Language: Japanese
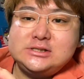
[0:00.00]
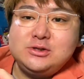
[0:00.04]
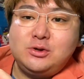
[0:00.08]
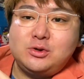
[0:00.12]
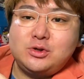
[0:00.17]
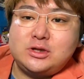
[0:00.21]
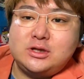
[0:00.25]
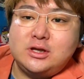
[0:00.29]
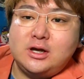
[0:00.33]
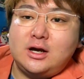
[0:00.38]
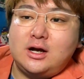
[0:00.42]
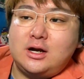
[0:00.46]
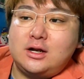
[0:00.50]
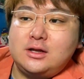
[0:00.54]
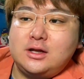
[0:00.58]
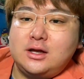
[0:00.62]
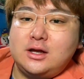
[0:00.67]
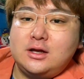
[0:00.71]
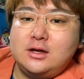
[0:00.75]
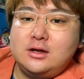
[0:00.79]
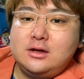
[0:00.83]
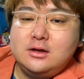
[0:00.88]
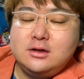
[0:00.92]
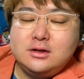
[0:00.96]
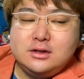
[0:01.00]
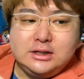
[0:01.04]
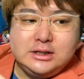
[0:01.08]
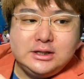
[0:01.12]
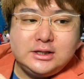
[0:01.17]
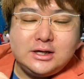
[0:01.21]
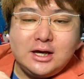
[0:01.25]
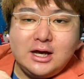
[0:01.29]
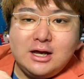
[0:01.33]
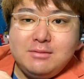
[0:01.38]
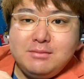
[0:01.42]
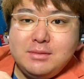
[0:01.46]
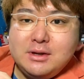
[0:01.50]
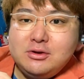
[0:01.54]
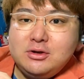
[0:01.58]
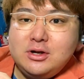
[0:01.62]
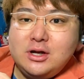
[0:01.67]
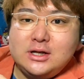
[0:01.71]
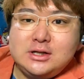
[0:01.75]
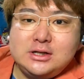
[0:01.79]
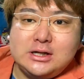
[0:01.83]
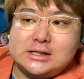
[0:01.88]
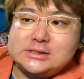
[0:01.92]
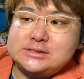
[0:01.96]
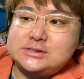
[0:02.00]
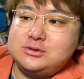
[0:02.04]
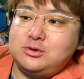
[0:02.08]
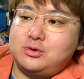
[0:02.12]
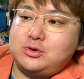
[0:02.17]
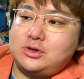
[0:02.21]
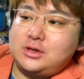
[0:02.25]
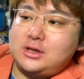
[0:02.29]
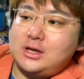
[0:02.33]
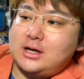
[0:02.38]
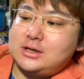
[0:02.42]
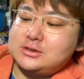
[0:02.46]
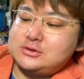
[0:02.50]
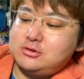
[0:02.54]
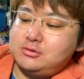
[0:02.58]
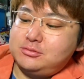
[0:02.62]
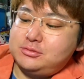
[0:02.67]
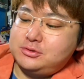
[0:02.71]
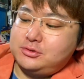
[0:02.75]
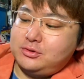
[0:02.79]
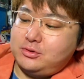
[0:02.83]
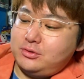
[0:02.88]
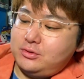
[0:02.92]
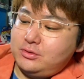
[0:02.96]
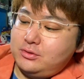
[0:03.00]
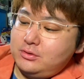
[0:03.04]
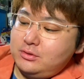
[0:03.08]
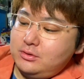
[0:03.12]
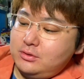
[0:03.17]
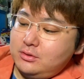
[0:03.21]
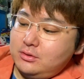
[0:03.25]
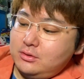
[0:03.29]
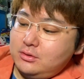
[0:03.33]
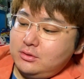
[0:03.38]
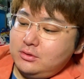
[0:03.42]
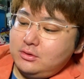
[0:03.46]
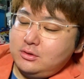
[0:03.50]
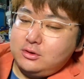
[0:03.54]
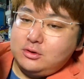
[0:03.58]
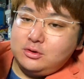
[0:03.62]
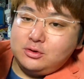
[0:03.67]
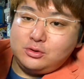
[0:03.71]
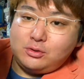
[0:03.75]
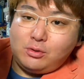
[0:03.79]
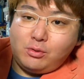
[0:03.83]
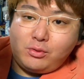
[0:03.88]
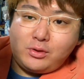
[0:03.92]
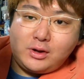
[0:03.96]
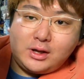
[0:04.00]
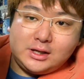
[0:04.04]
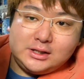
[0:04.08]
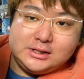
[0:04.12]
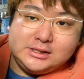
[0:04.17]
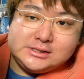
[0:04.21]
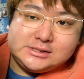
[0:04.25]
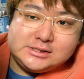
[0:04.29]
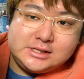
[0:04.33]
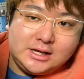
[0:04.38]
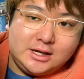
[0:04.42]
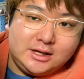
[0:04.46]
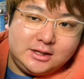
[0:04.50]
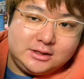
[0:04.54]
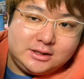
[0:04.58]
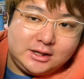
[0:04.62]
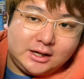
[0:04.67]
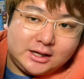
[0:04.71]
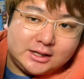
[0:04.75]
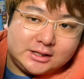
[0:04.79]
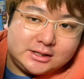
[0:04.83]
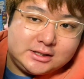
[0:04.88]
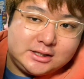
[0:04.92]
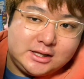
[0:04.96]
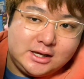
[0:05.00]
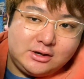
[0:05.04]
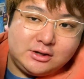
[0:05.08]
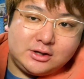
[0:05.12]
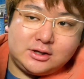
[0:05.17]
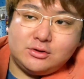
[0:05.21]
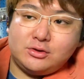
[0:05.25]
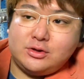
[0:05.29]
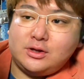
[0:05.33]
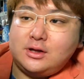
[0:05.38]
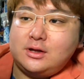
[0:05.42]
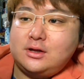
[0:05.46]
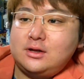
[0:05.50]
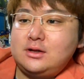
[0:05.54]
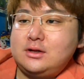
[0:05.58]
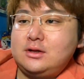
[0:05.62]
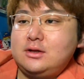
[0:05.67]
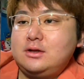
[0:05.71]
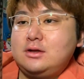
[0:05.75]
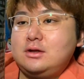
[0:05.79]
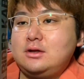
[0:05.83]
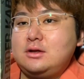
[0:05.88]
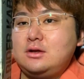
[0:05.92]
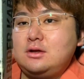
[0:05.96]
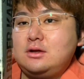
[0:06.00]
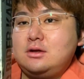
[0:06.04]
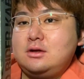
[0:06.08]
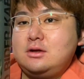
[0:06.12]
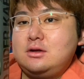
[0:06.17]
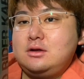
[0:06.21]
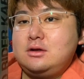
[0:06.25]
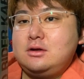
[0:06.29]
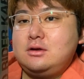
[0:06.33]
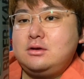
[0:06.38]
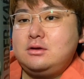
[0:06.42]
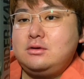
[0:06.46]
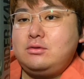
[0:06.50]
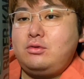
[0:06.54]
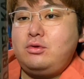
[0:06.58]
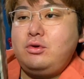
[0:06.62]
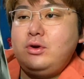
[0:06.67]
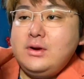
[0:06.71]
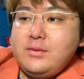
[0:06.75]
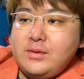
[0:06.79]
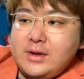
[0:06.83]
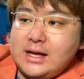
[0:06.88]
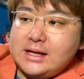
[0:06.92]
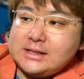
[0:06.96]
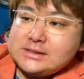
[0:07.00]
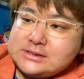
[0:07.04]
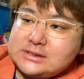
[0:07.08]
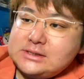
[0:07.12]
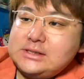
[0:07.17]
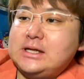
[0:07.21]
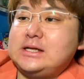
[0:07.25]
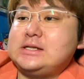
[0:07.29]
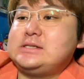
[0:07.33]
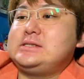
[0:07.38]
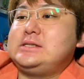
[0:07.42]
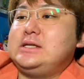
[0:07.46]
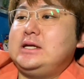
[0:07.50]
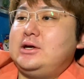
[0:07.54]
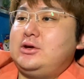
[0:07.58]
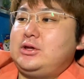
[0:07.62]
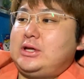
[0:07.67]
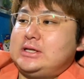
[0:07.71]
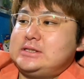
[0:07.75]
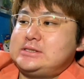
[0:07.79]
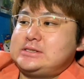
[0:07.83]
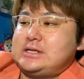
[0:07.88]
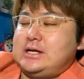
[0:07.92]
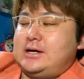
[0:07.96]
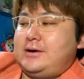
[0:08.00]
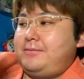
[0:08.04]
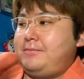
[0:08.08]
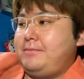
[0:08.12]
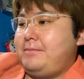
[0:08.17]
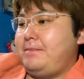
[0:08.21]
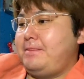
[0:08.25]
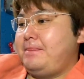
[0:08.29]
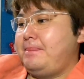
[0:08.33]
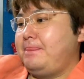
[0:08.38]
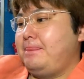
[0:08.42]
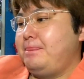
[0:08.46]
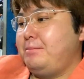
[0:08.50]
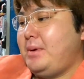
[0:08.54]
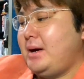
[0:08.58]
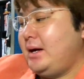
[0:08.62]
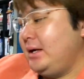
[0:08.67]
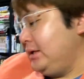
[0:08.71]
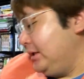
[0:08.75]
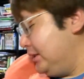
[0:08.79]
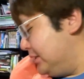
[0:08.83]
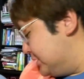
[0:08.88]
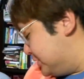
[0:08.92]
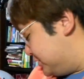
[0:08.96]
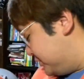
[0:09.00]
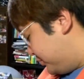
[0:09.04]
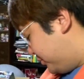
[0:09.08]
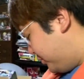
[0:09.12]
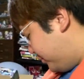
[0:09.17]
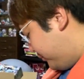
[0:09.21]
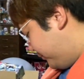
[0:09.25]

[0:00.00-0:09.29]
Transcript: 折ったからね。2回目ぐらいに足折った、遊ぶの。特価2000円って貼ってあるけどね。これは安いやつだよ、確か。うん、まあいいでしょう。